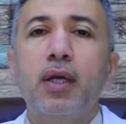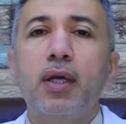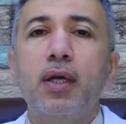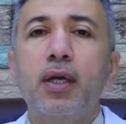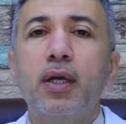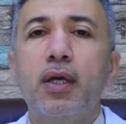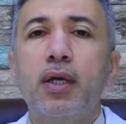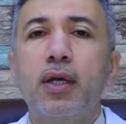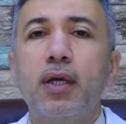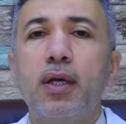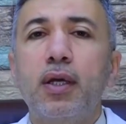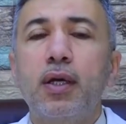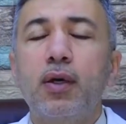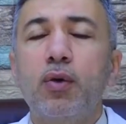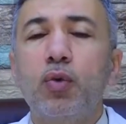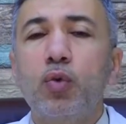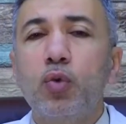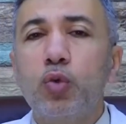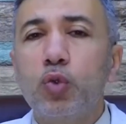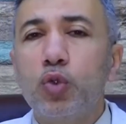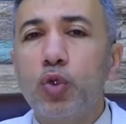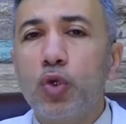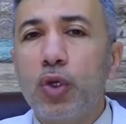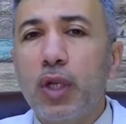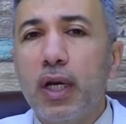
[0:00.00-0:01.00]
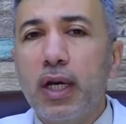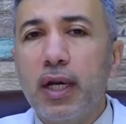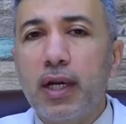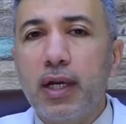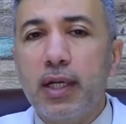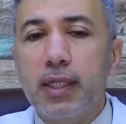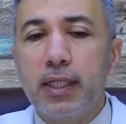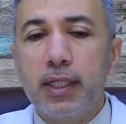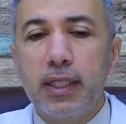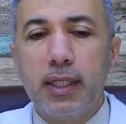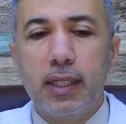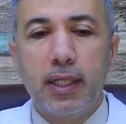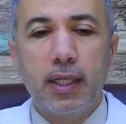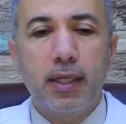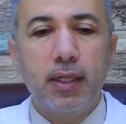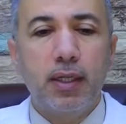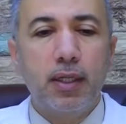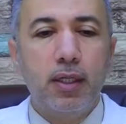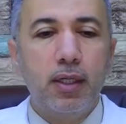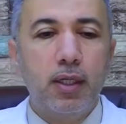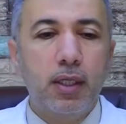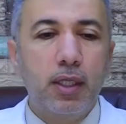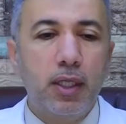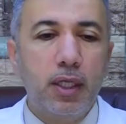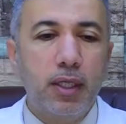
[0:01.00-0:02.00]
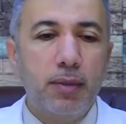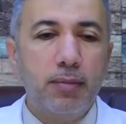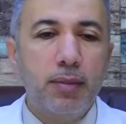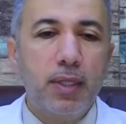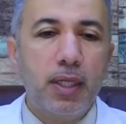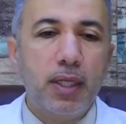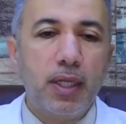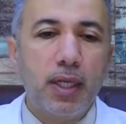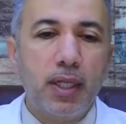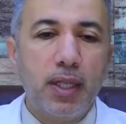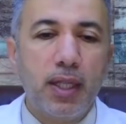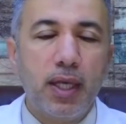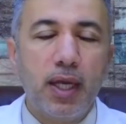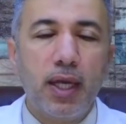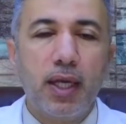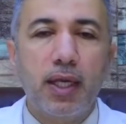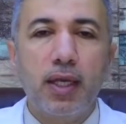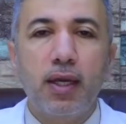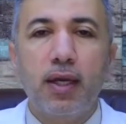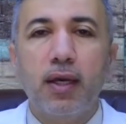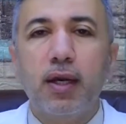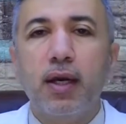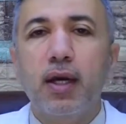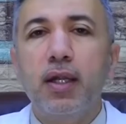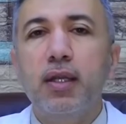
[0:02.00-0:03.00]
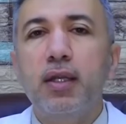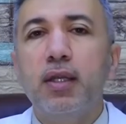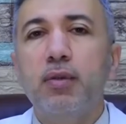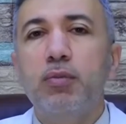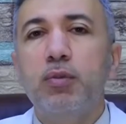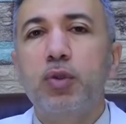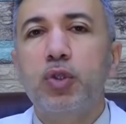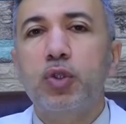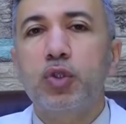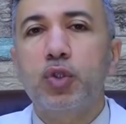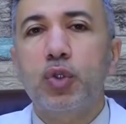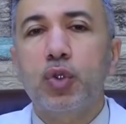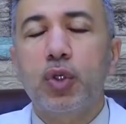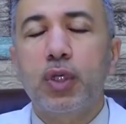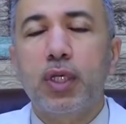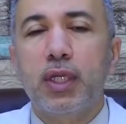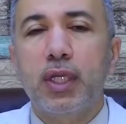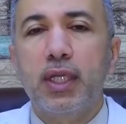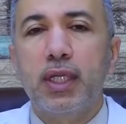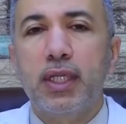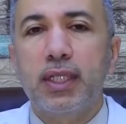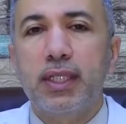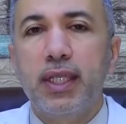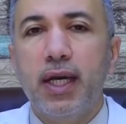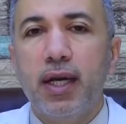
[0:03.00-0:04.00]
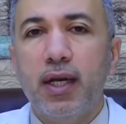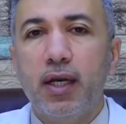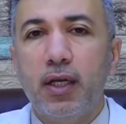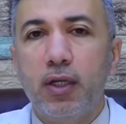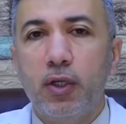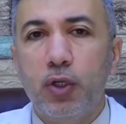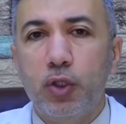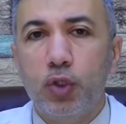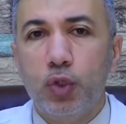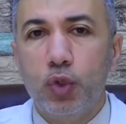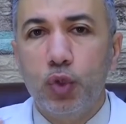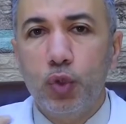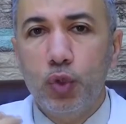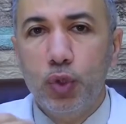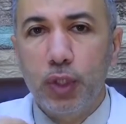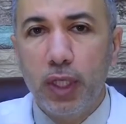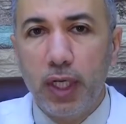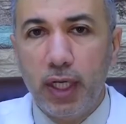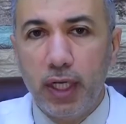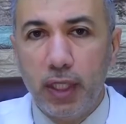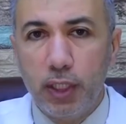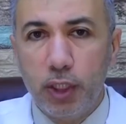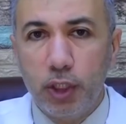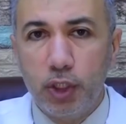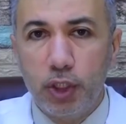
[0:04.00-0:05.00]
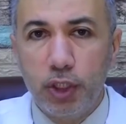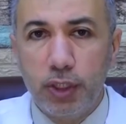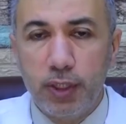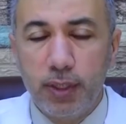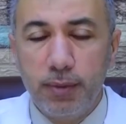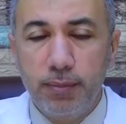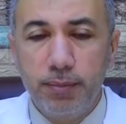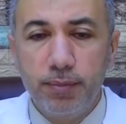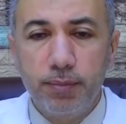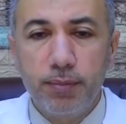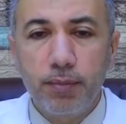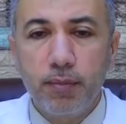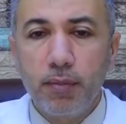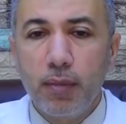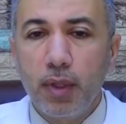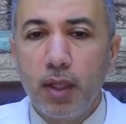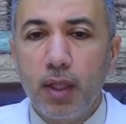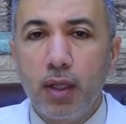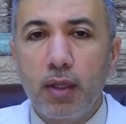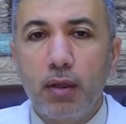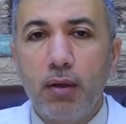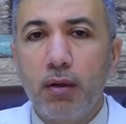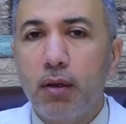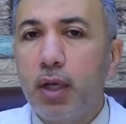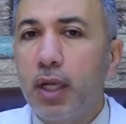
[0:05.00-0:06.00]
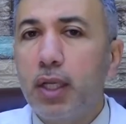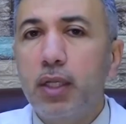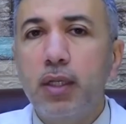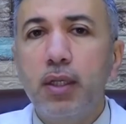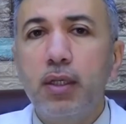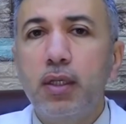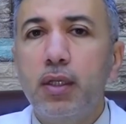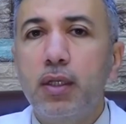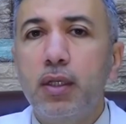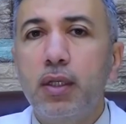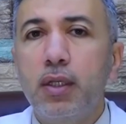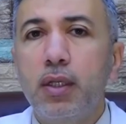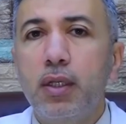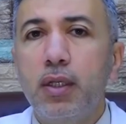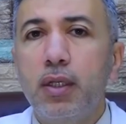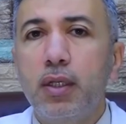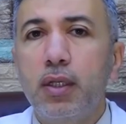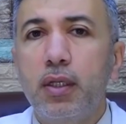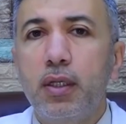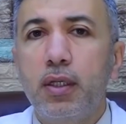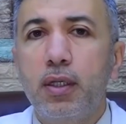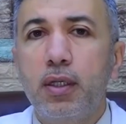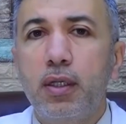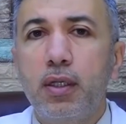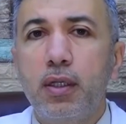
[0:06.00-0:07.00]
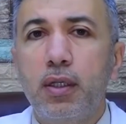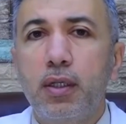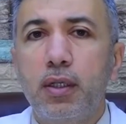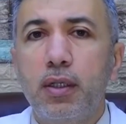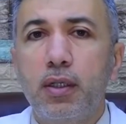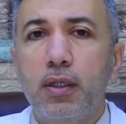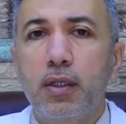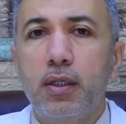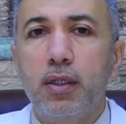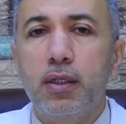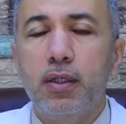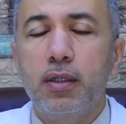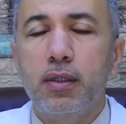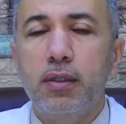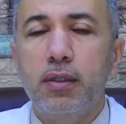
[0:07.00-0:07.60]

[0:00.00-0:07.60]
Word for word: آه وجرعه قليله الحميه الغذائيه قلل من السكر اللي داخل عنده داخل الجسم قلل آه،